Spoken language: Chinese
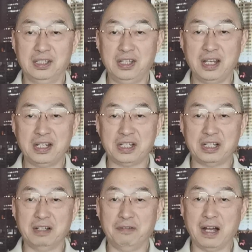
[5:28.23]
现
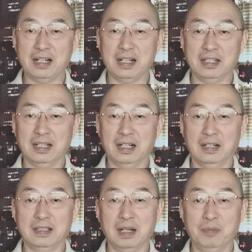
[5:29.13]
实的发展呢
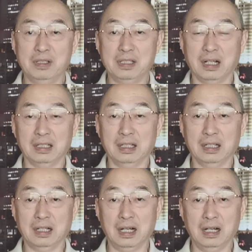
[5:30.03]
和他们想
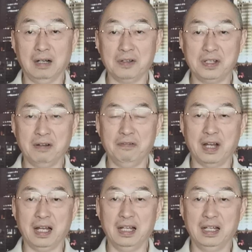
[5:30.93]
的刚好相
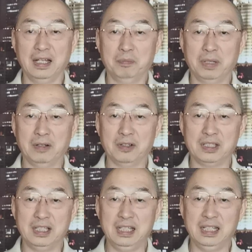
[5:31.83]
反，佩
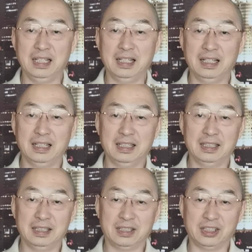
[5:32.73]
洛西
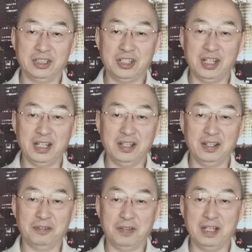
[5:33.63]
直接
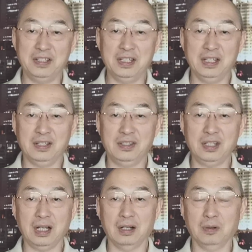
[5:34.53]
飞机
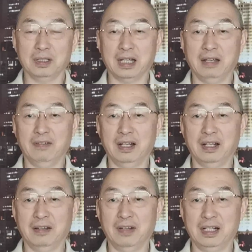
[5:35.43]
降落台
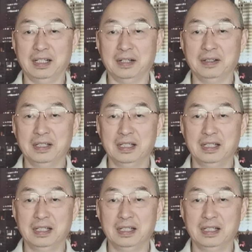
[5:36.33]
湾了，晚上